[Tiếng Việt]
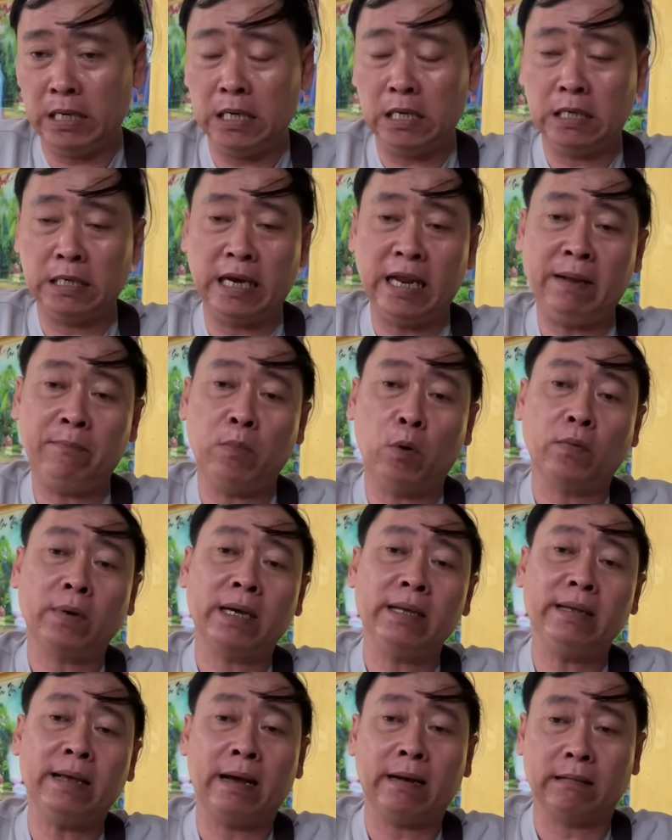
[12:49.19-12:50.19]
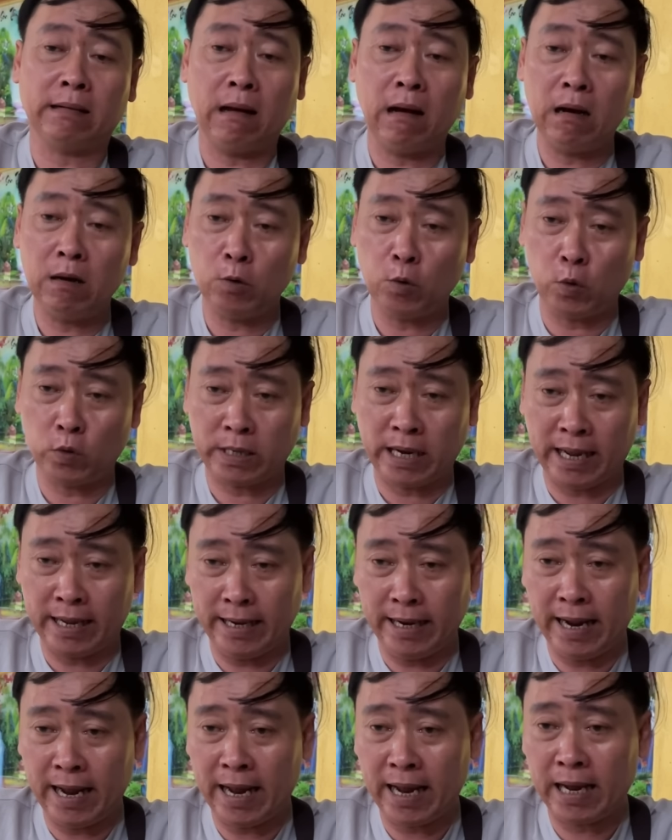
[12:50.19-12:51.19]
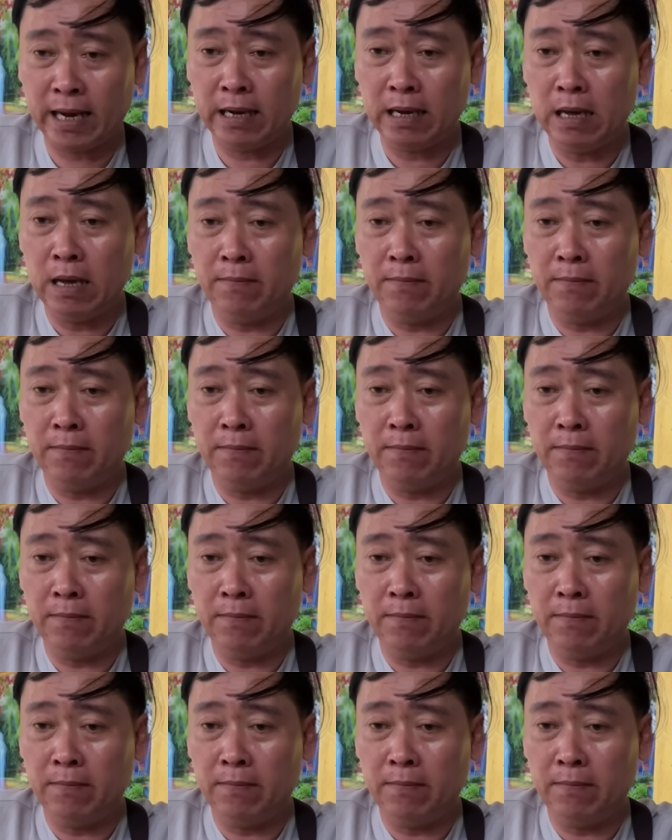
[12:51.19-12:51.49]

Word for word: đừng đem một cái dàn thơ của thầy ra